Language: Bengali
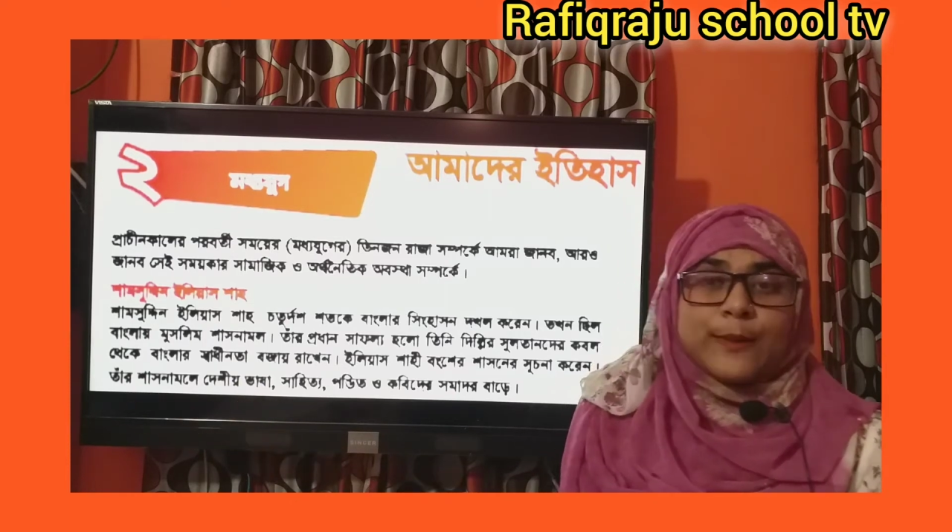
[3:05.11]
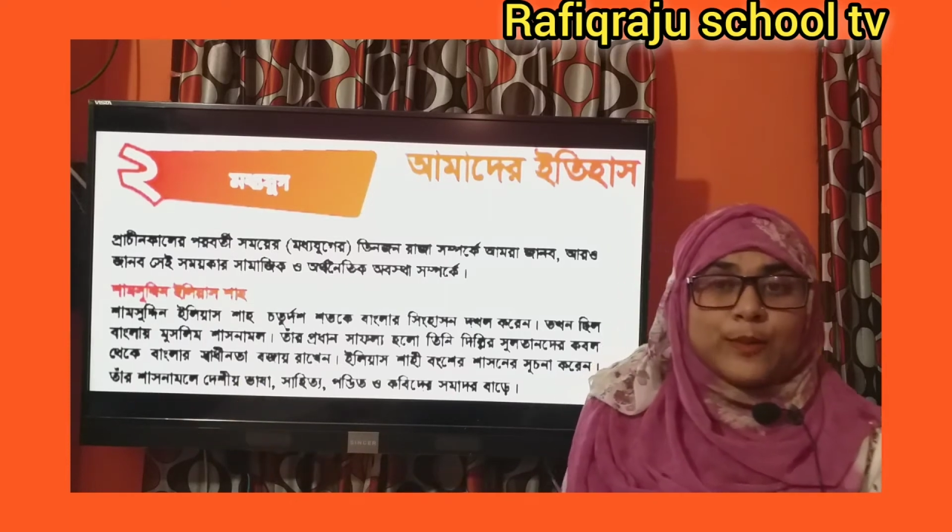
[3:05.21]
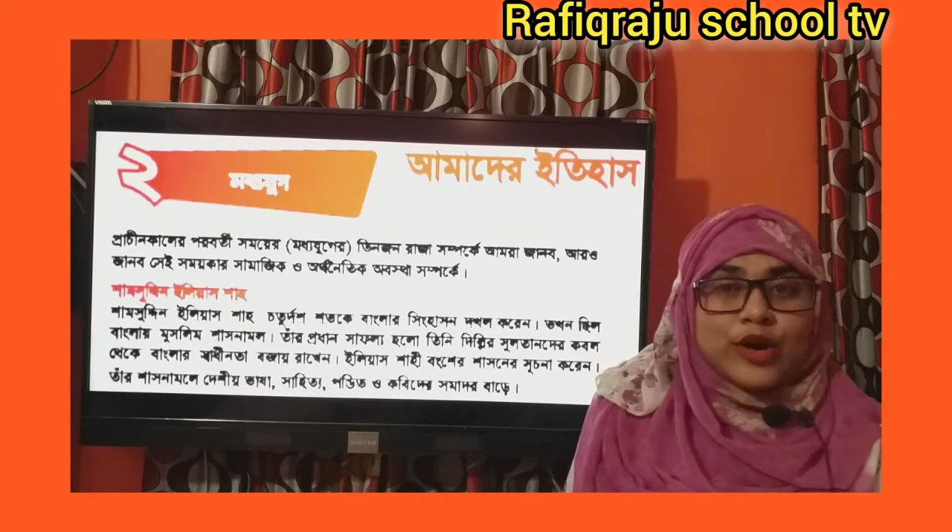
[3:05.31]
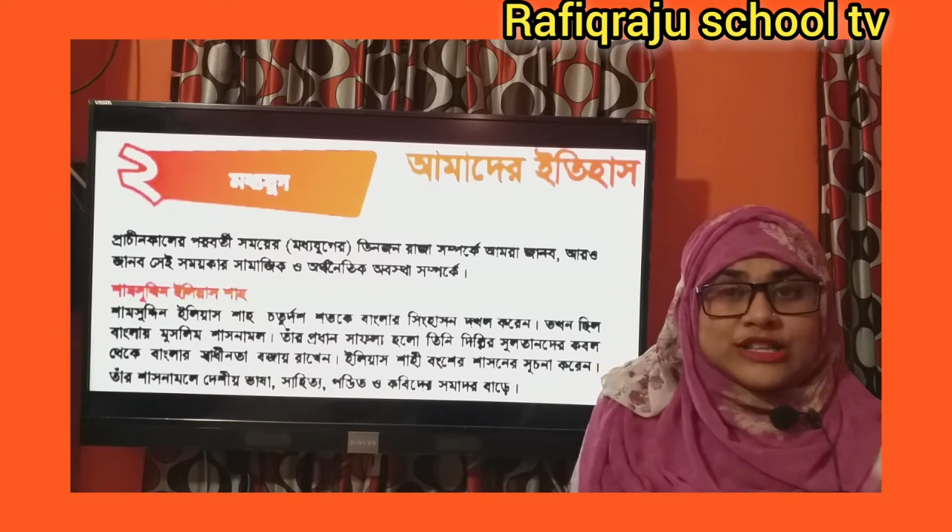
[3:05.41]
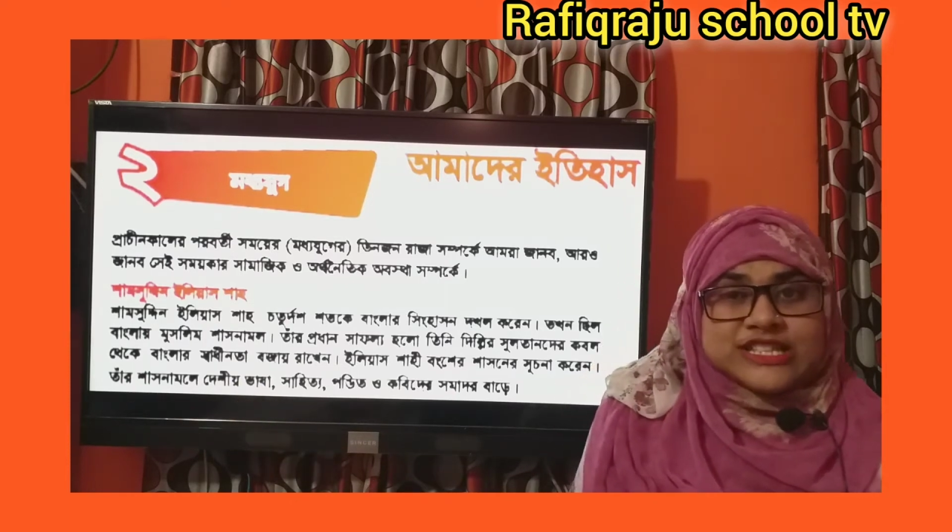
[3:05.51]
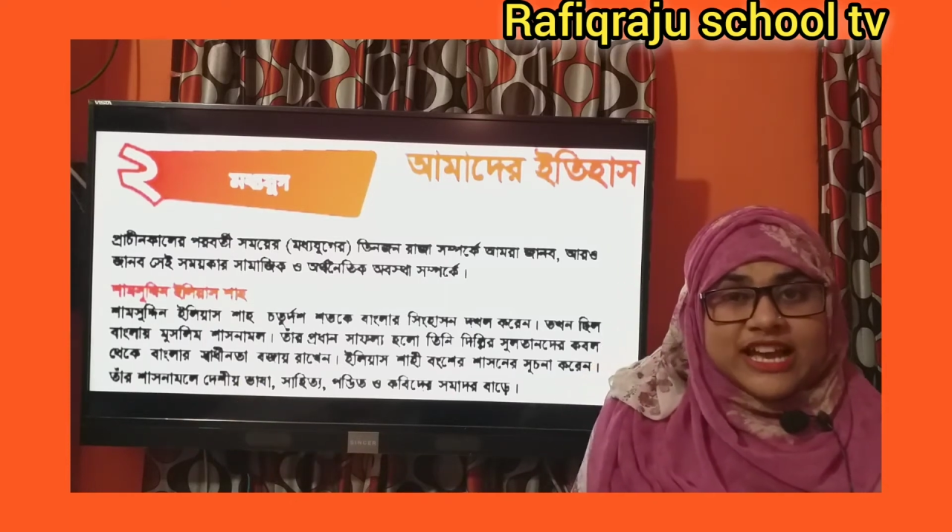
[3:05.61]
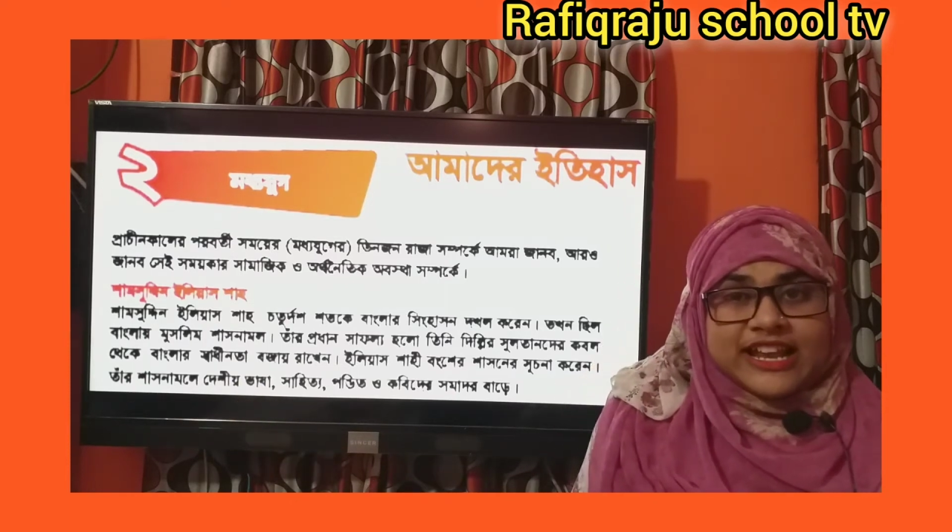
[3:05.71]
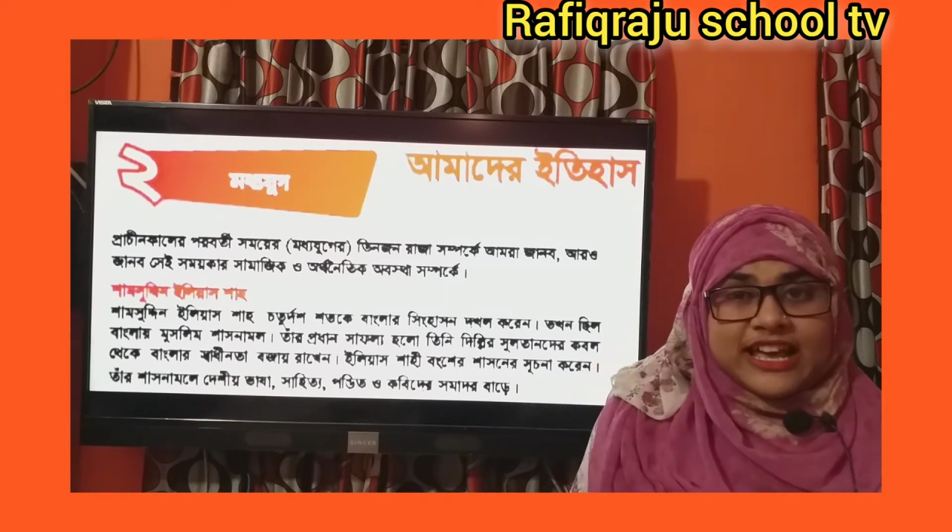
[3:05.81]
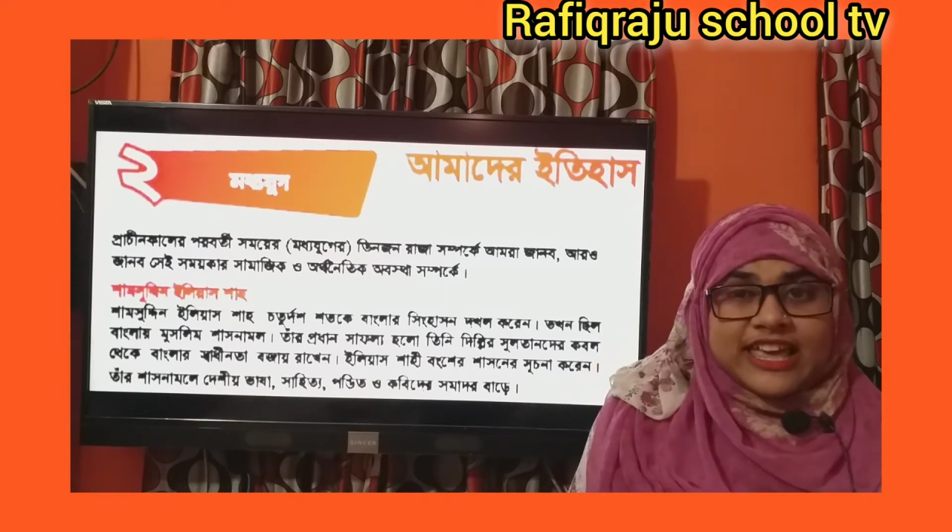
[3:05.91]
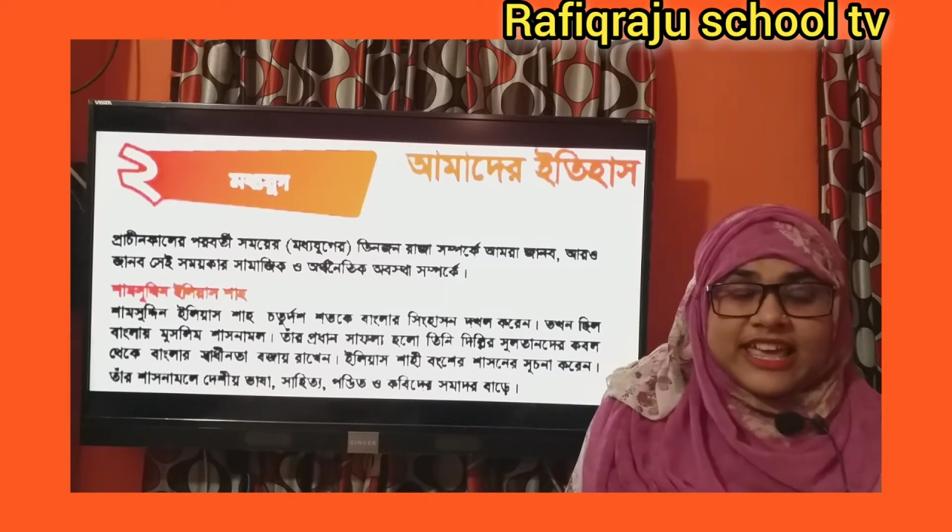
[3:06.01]
বজায়
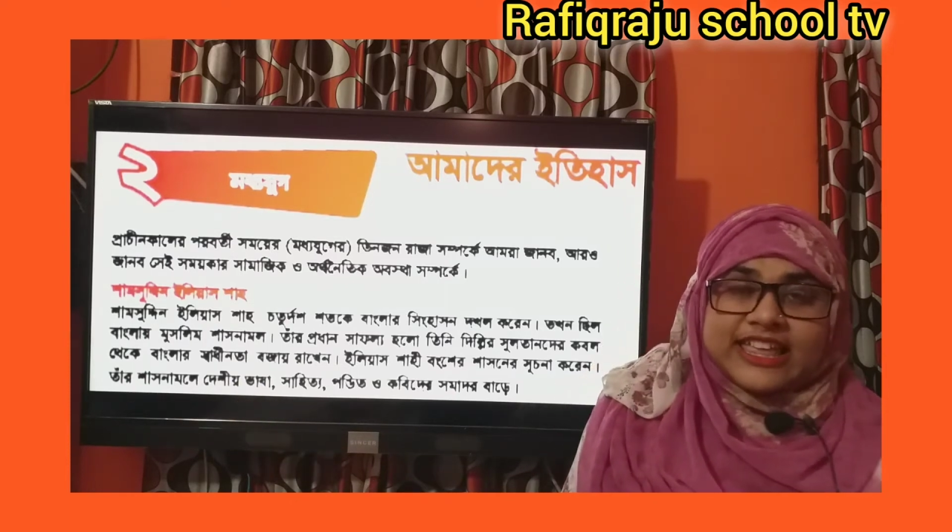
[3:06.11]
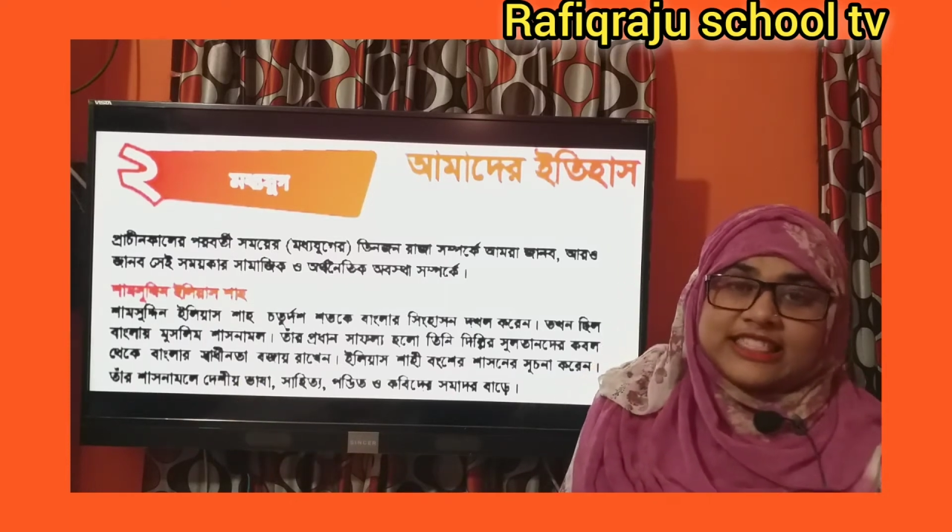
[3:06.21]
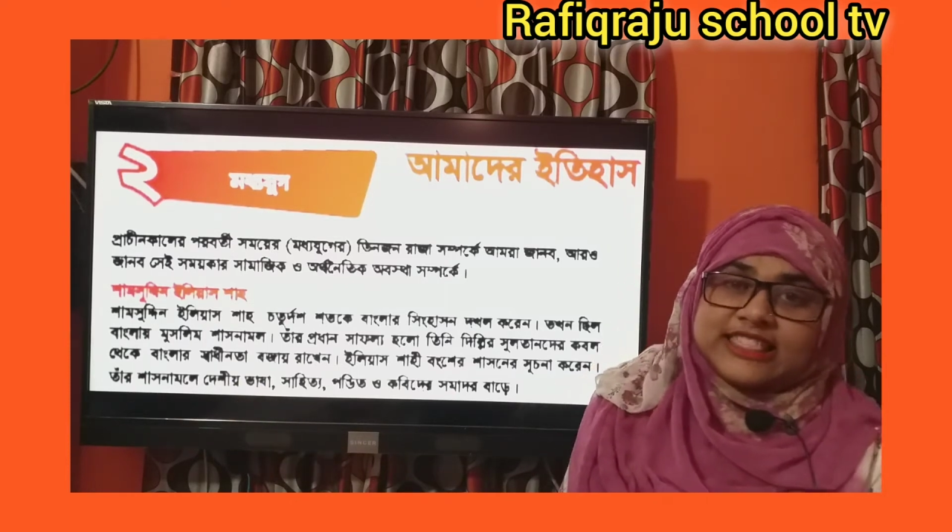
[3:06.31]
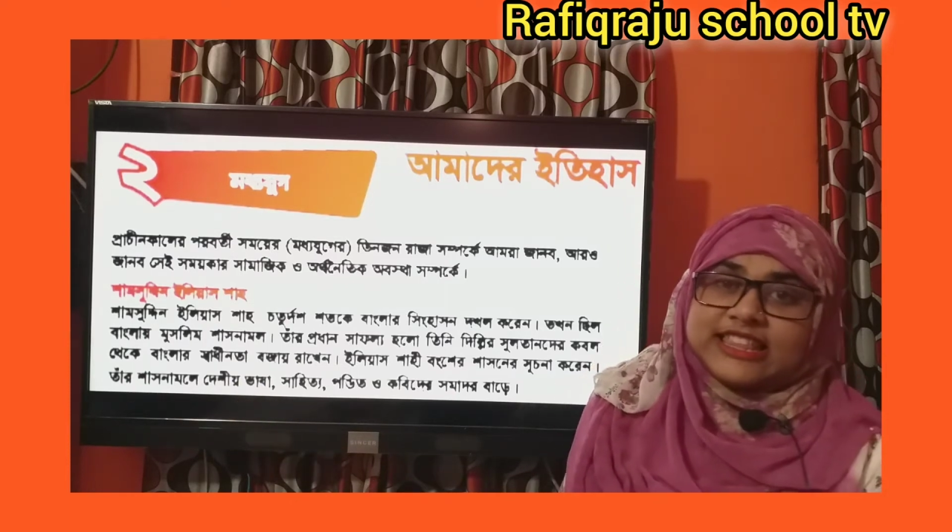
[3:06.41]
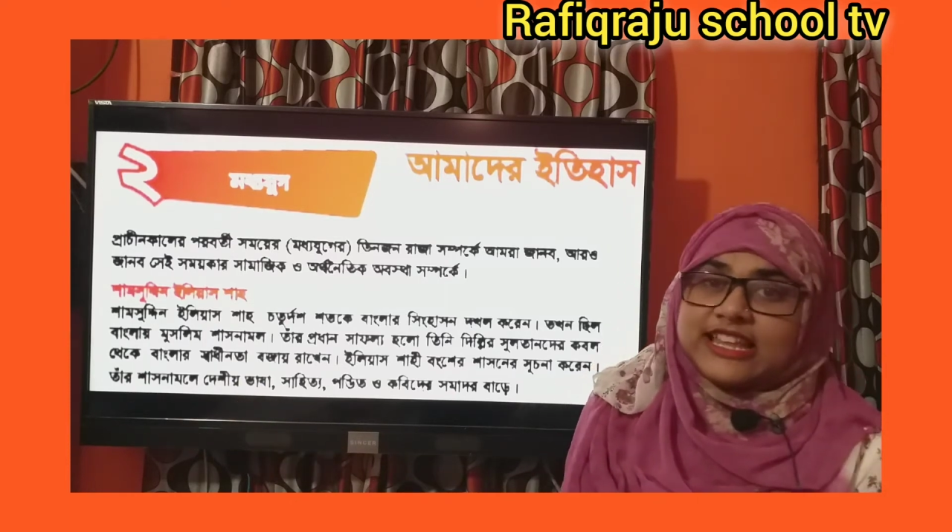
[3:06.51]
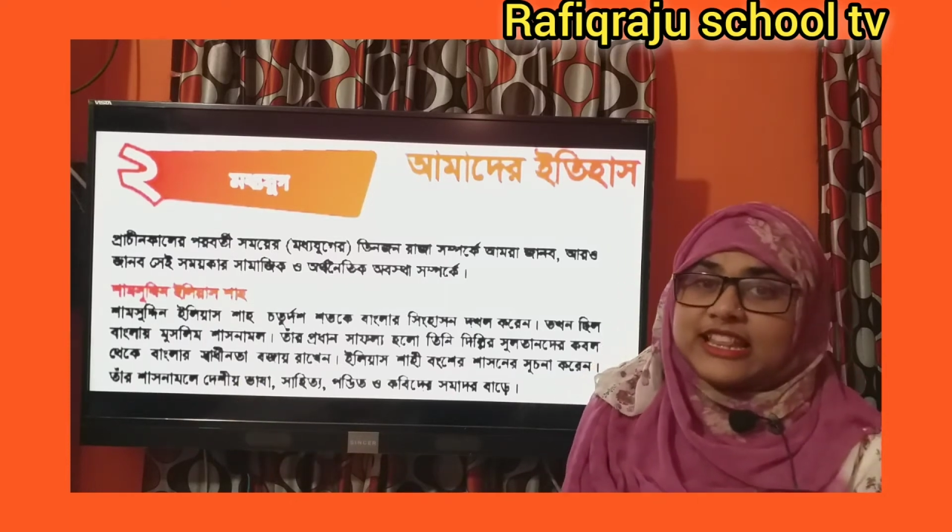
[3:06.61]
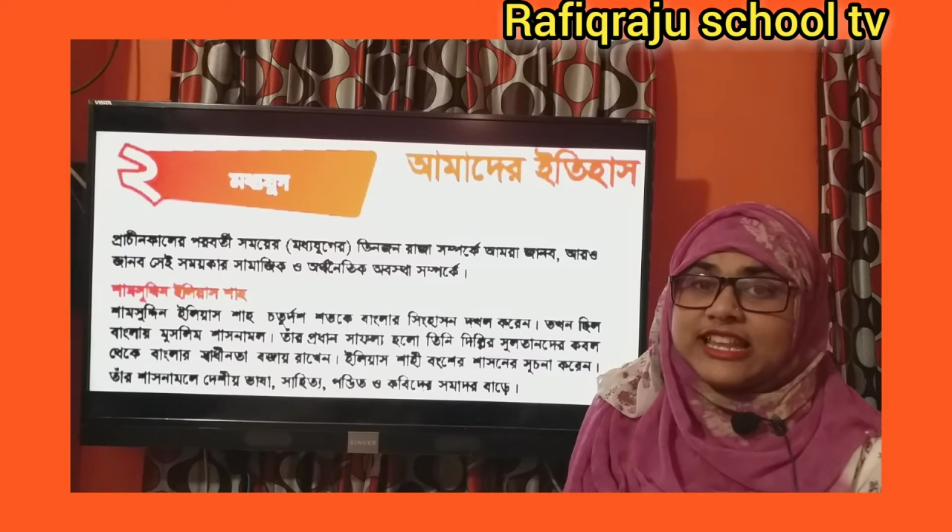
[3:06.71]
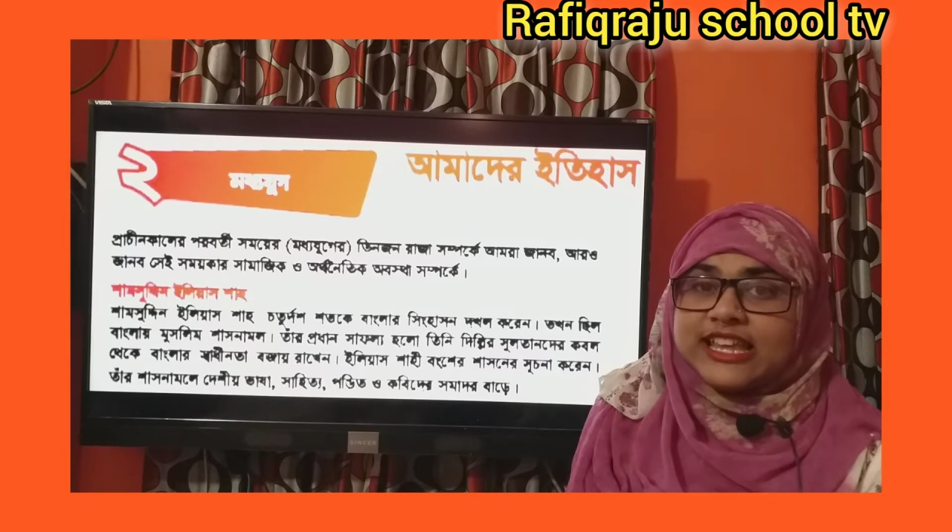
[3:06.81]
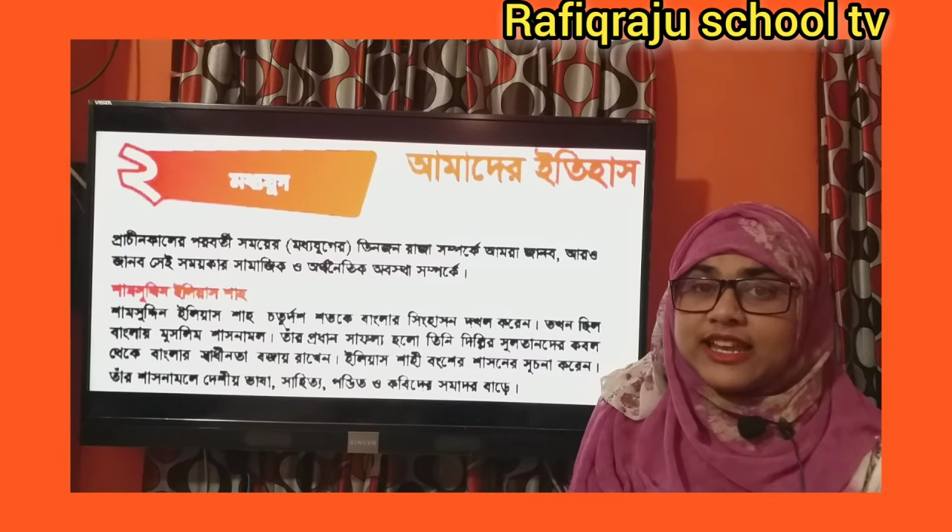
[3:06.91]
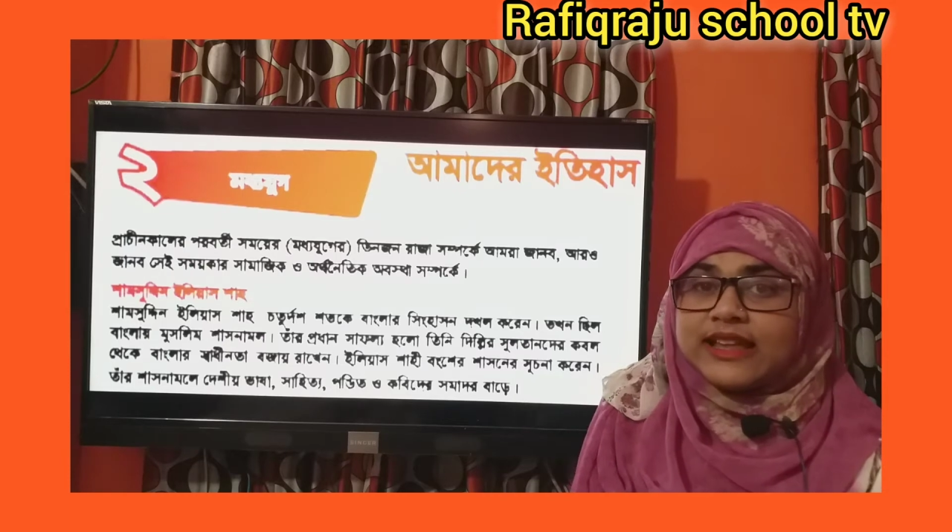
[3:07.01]
রাখেন
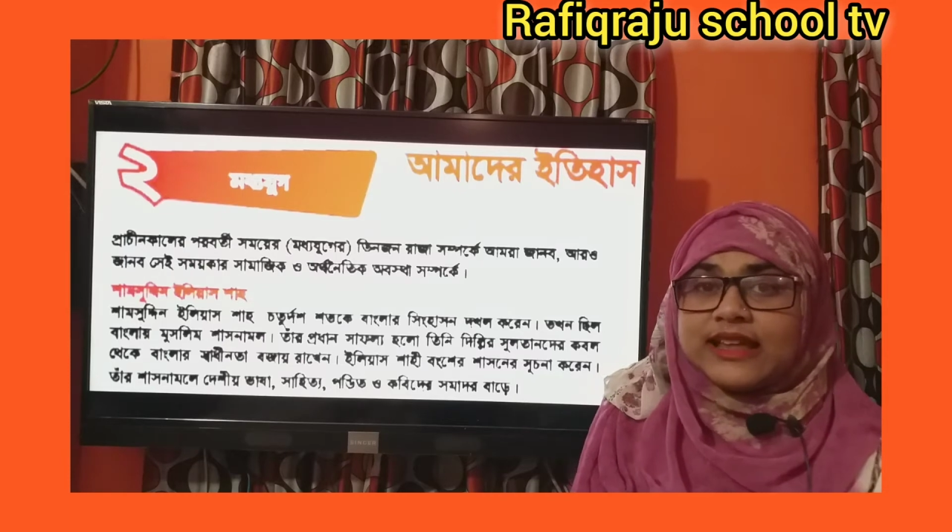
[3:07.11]
দিল্লির